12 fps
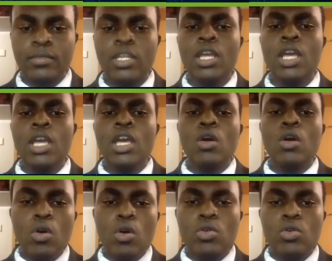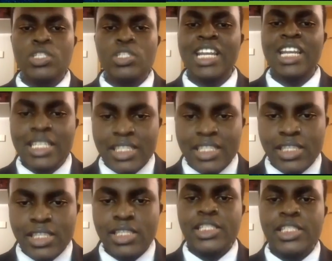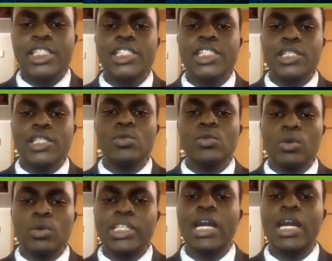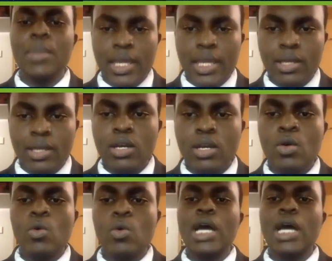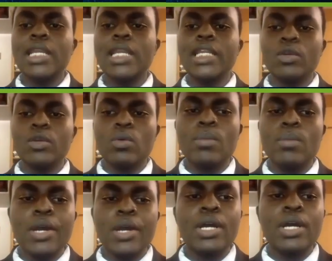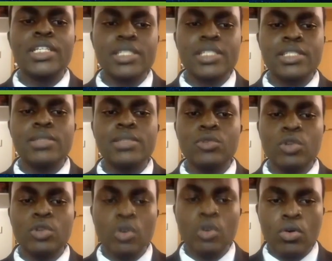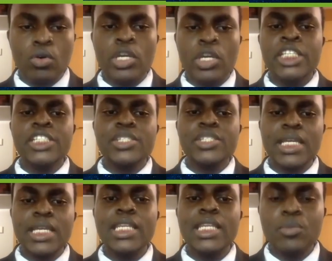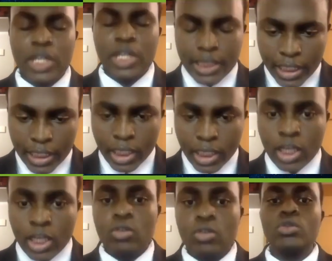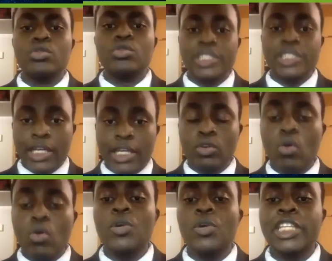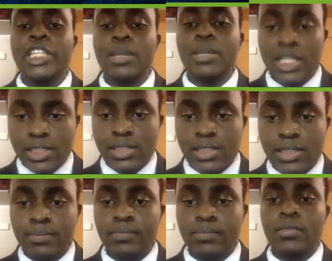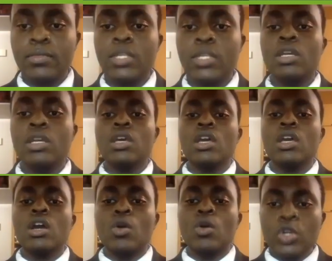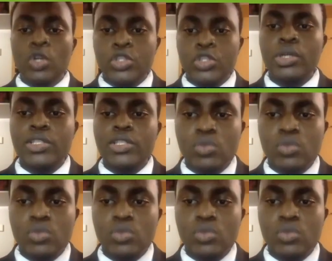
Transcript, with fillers: 今後さらに知識を高め、ウガンダでのバイオガスシステムの実現に向けて努力したいと思っています。この情熱を